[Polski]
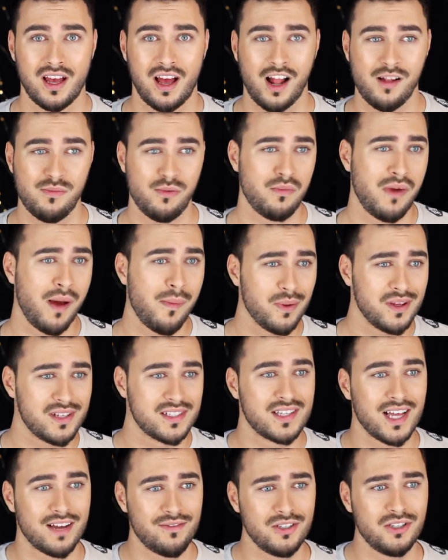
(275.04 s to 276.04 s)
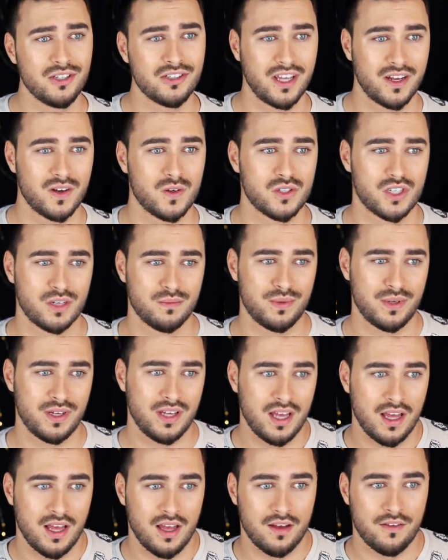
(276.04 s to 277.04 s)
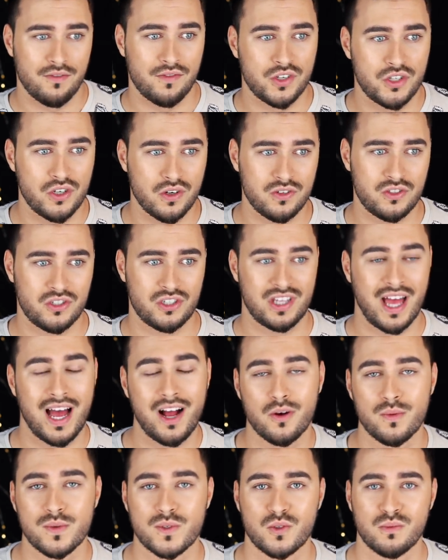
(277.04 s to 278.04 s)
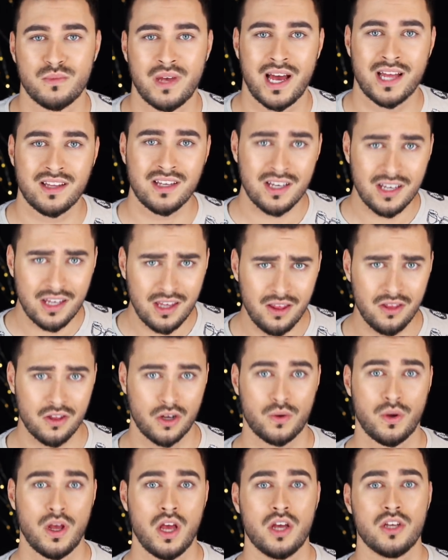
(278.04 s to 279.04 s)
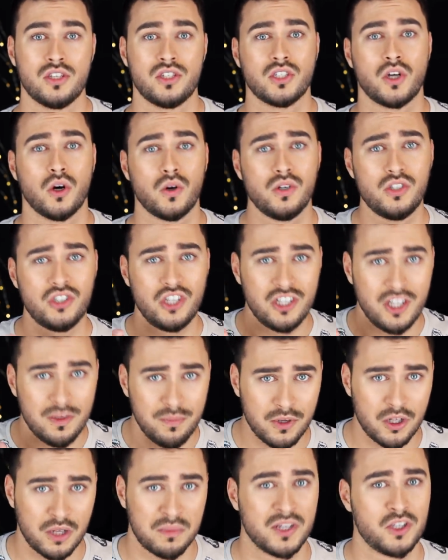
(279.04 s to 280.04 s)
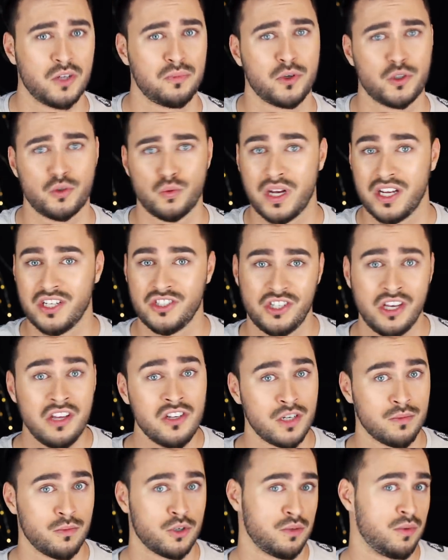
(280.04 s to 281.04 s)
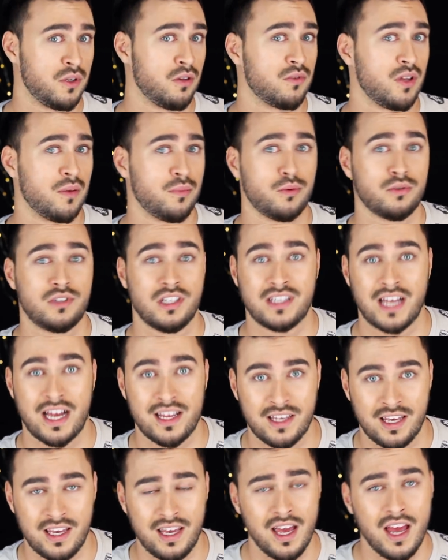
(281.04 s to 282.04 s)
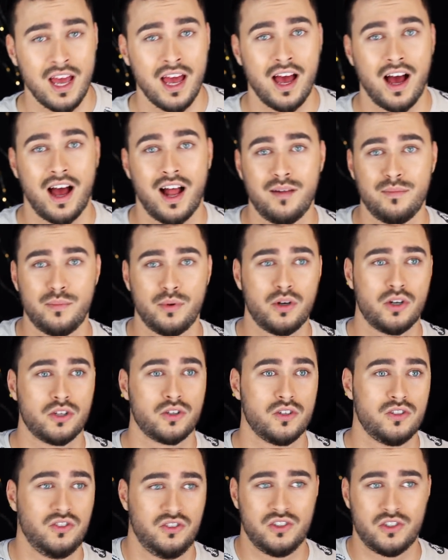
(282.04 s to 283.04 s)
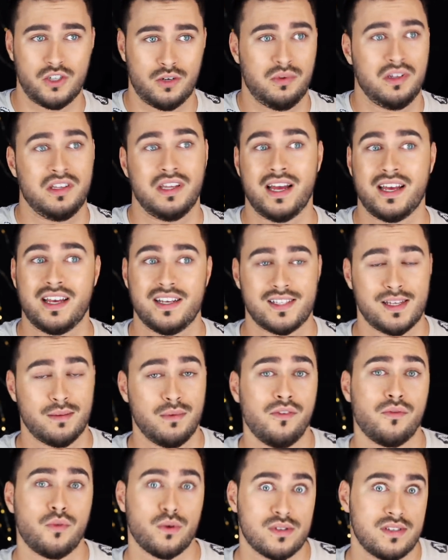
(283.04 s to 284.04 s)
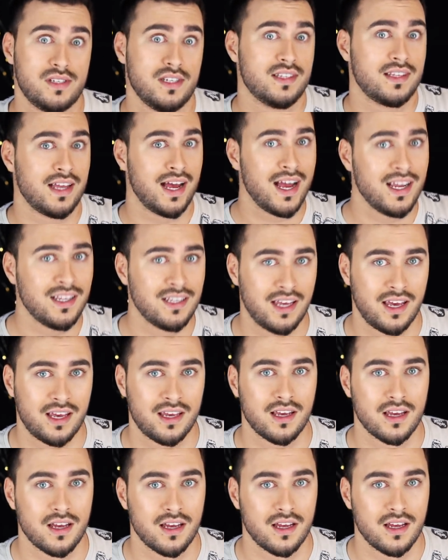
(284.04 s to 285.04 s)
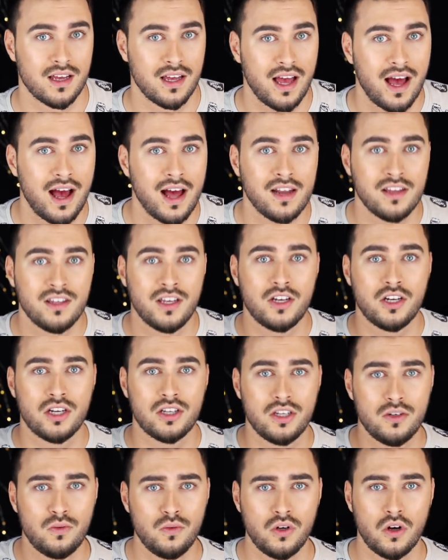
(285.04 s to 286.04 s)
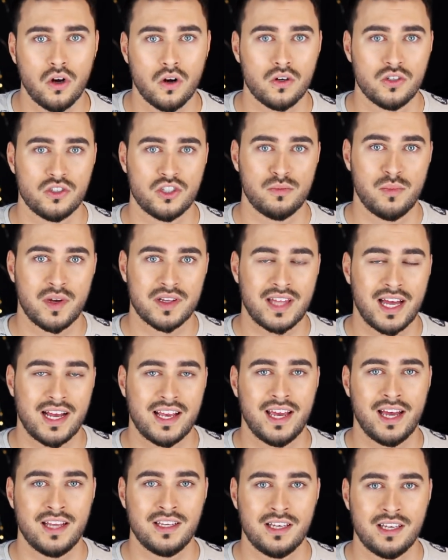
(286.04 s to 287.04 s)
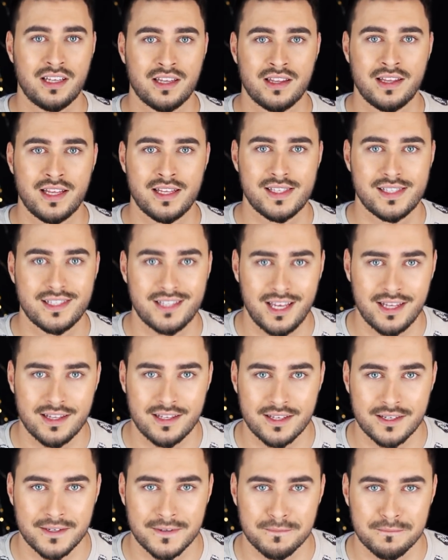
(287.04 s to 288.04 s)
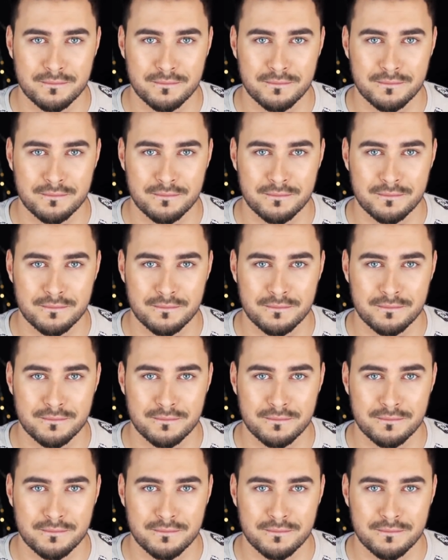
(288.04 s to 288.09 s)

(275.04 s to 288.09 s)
Albo ma podstawy do tego, żeby wziąć taką sumę, a nie inną. Skoro się nie podoba, to poszukaj gdzie indziej, może będą te buty taniej, albo ktoś ci zrobi takie same włosy taniej. Ale nie krytykuj kogoś, że ma takie, a nie inne ceny.